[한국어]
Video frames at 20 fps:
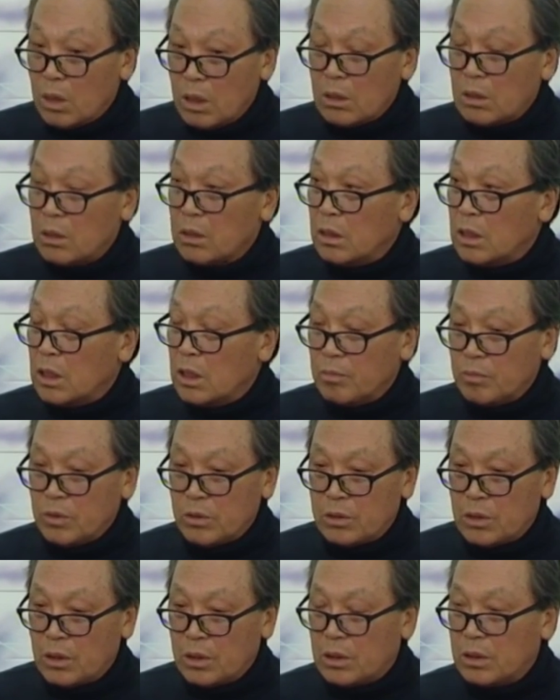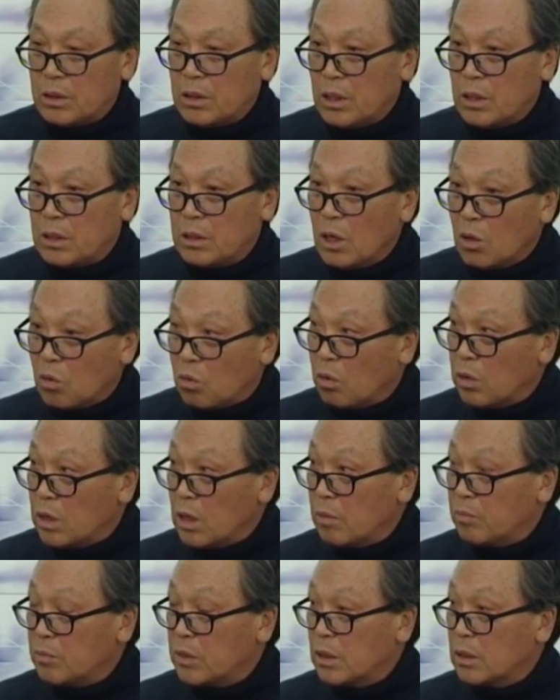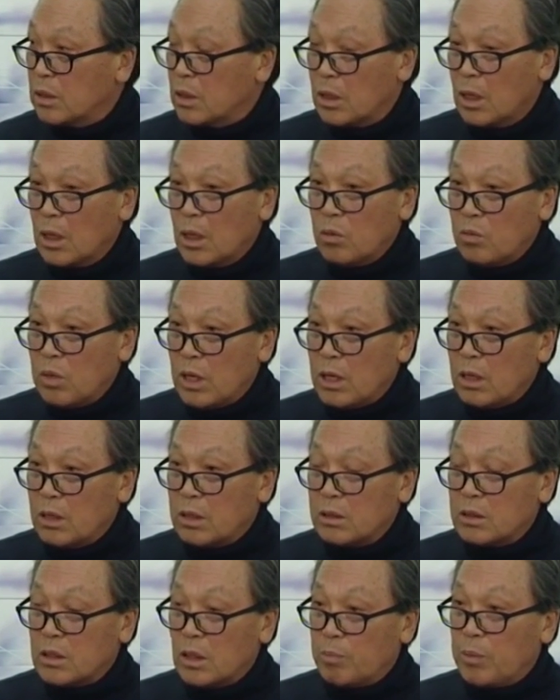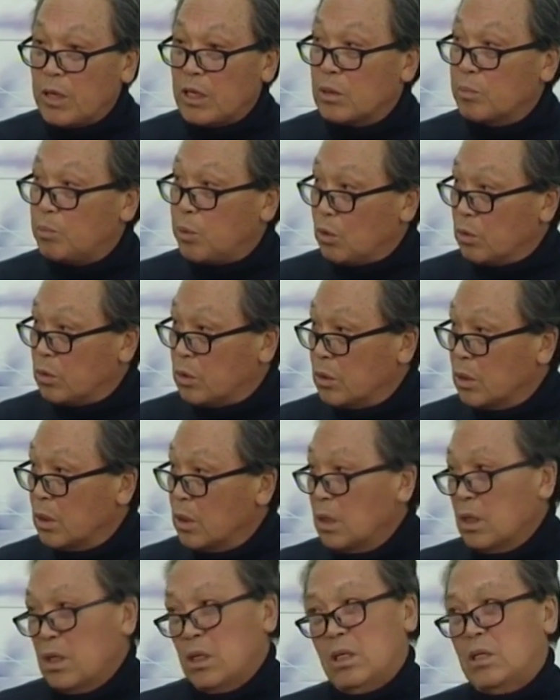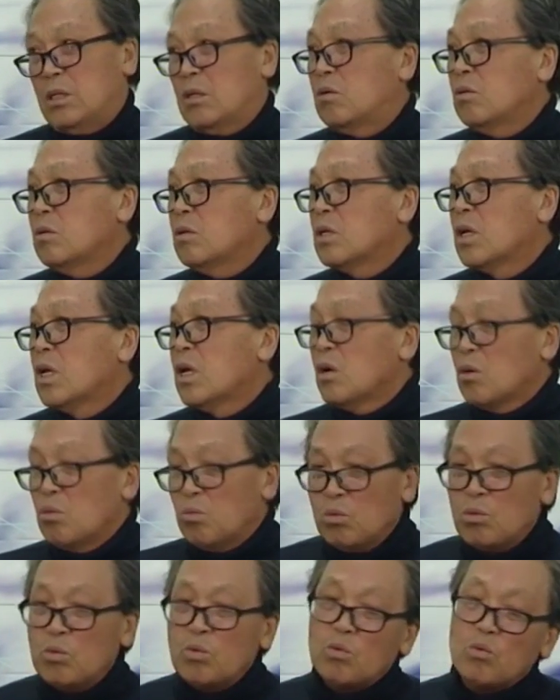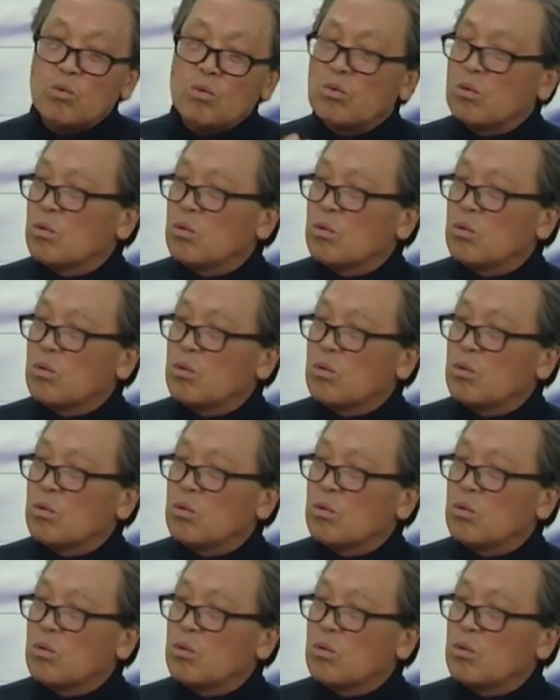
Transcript: 왜 그러냐 하면 예컨대 역고이라면 될 거. 네. 왜 거기다 패스포트. 네. 이건 뭐